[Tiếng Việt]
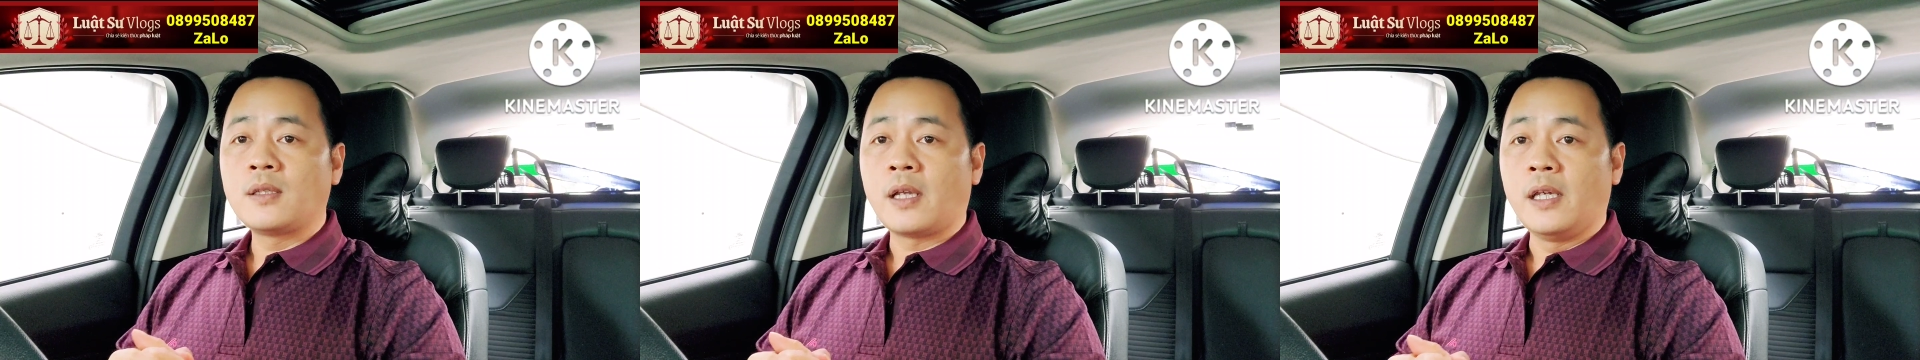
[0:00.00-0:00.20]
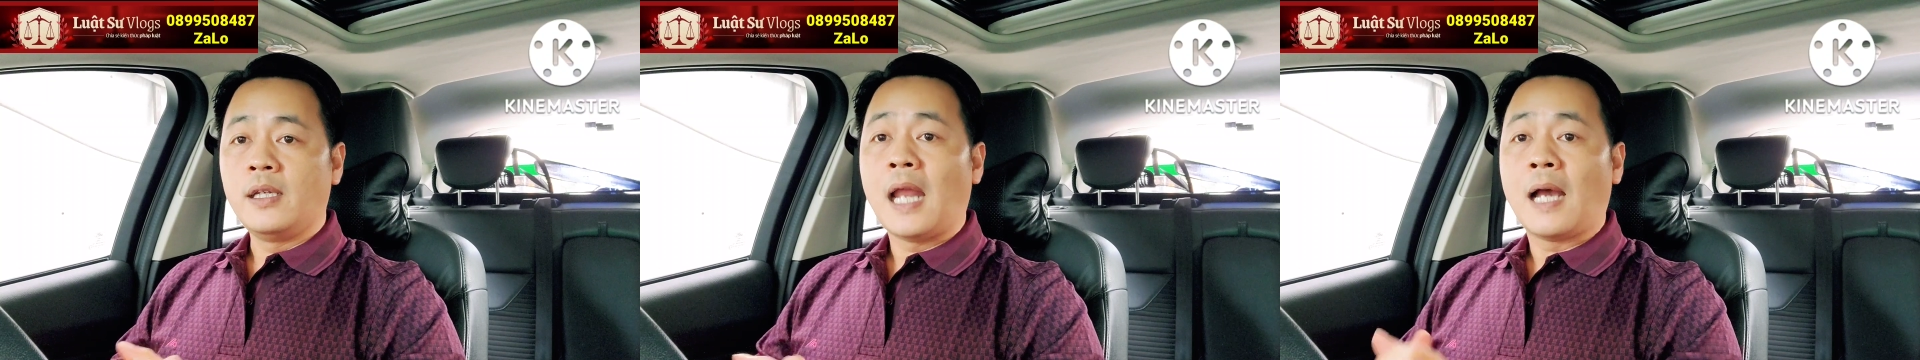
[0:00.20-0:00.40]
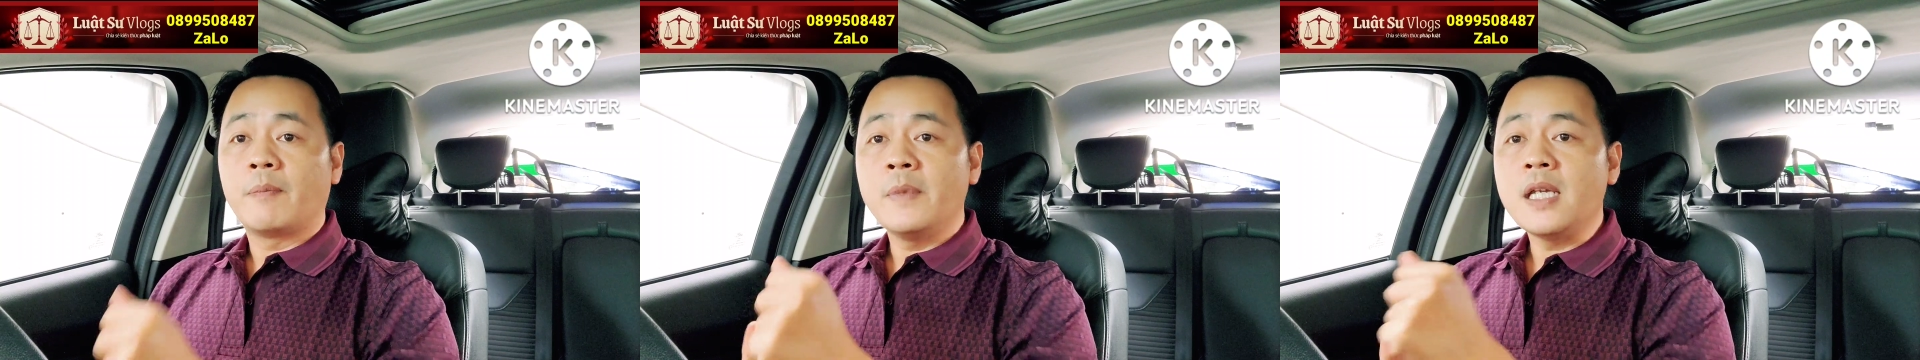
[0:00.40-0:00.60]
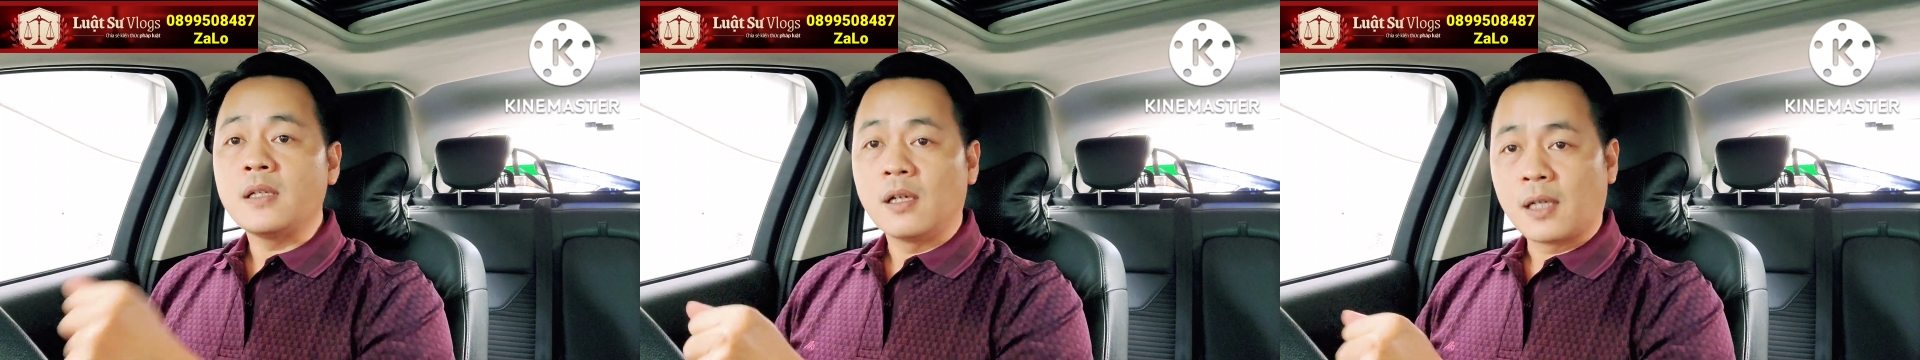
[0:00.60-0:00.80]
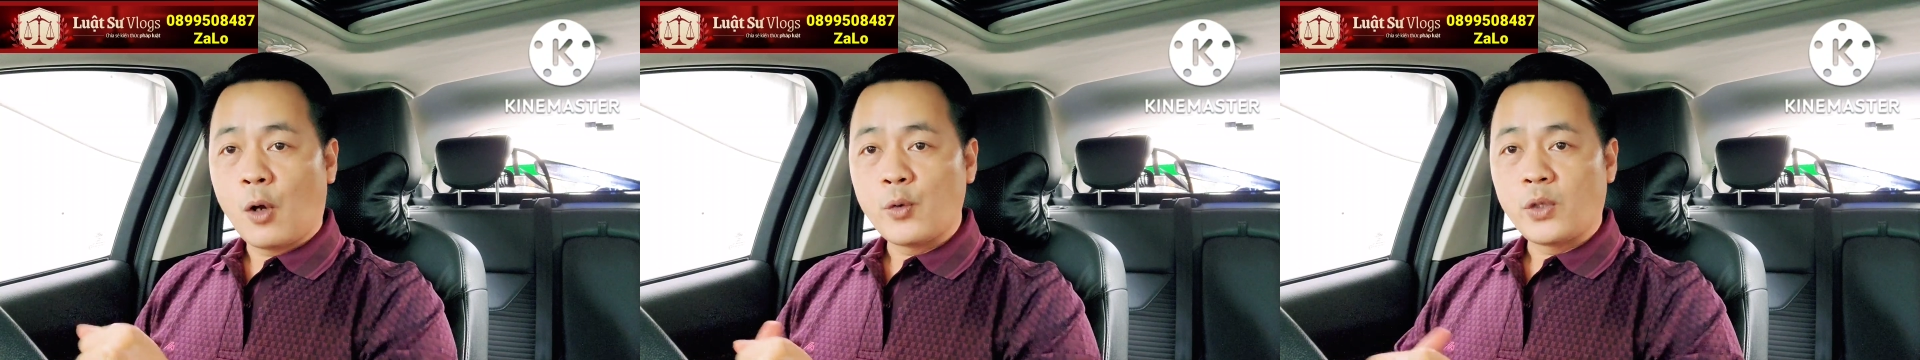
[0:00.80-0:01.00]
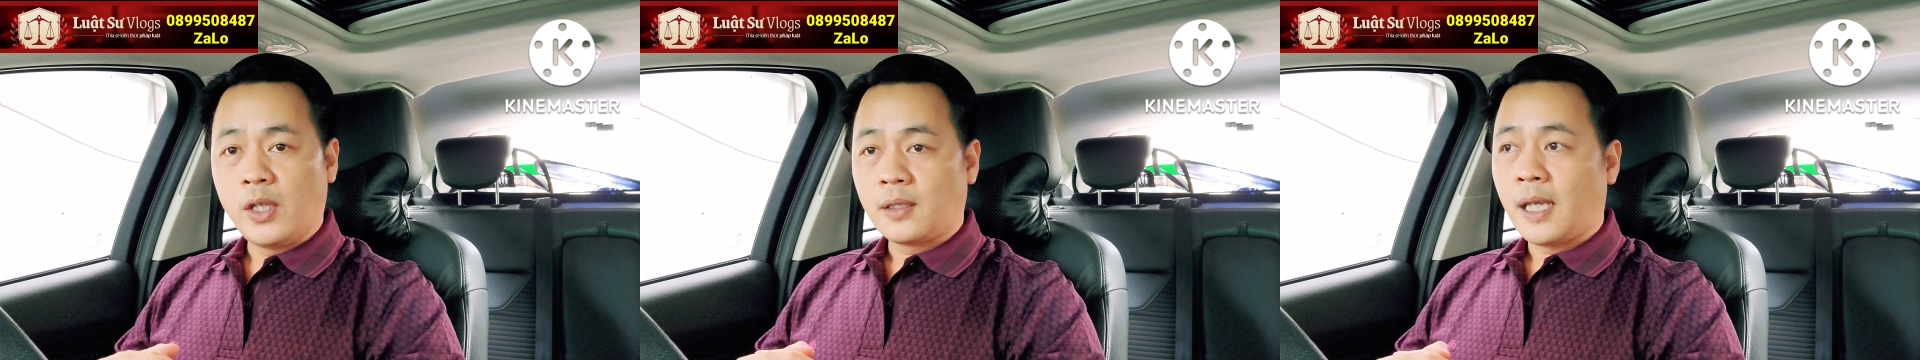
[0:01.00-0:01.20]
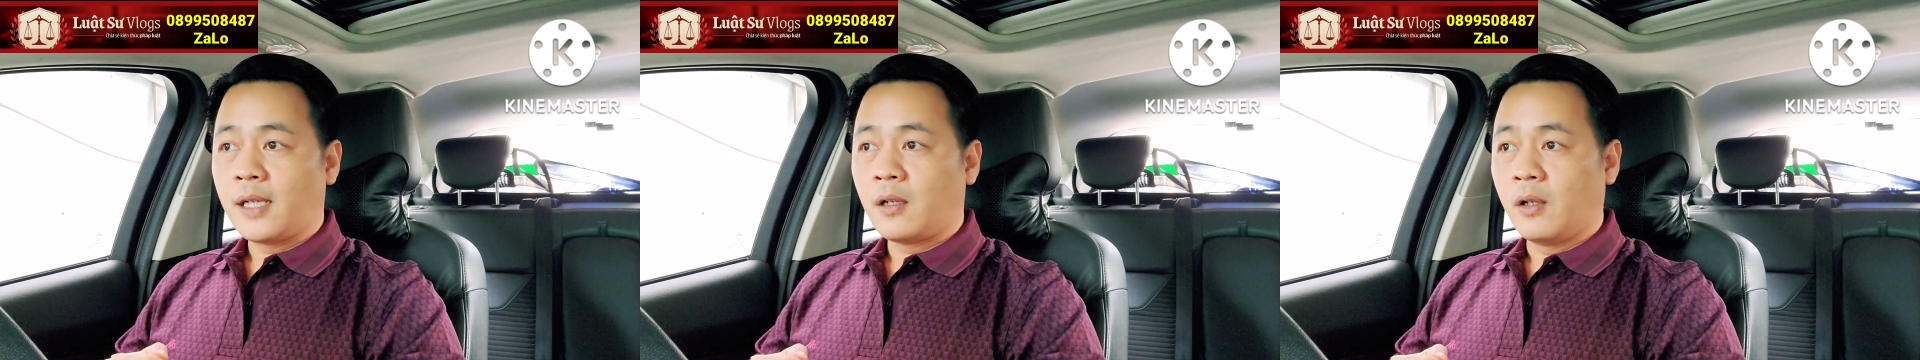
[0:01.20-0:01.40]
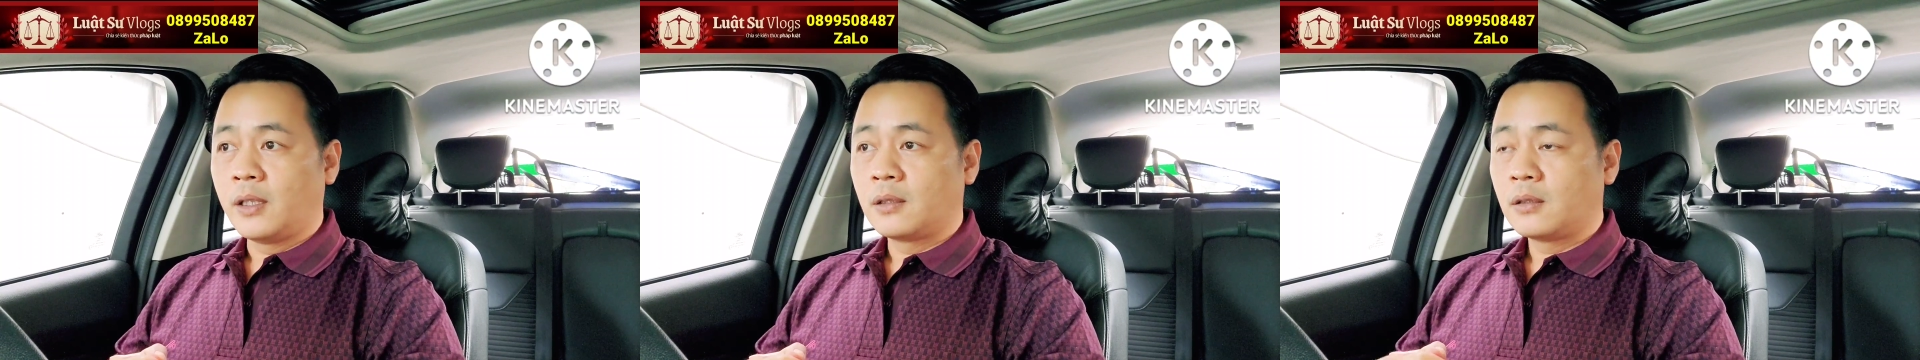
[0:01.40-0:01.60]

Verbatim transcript: trị đã biết được câu chuyện này rồi